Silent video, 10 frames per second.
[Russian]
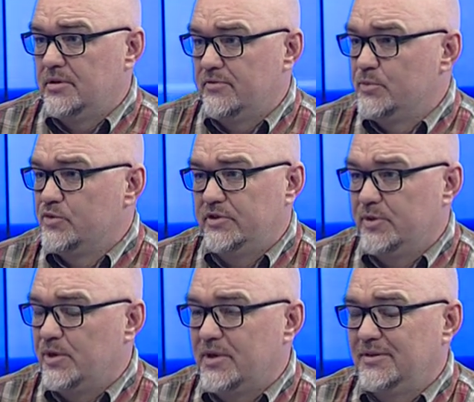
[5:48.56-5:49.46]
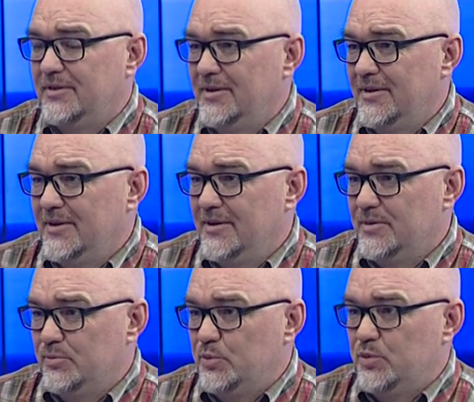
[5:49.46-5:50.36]
Я возьму фотоаппарат.
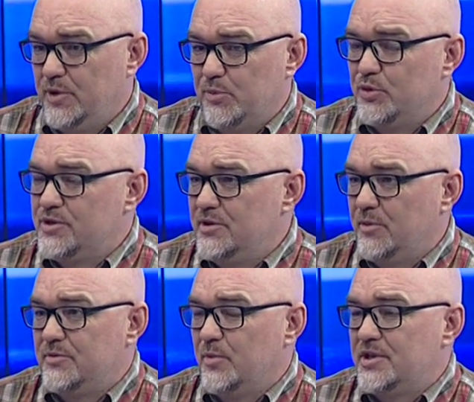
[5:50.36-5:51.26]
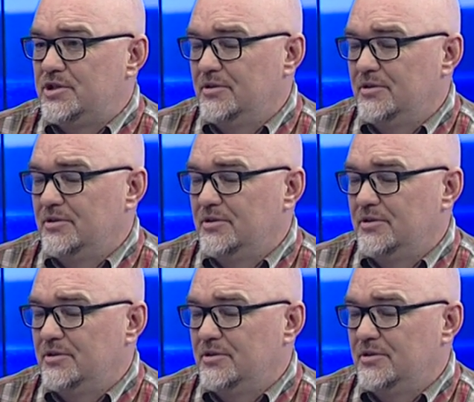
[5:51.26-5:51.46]
Я а буду снимать матч.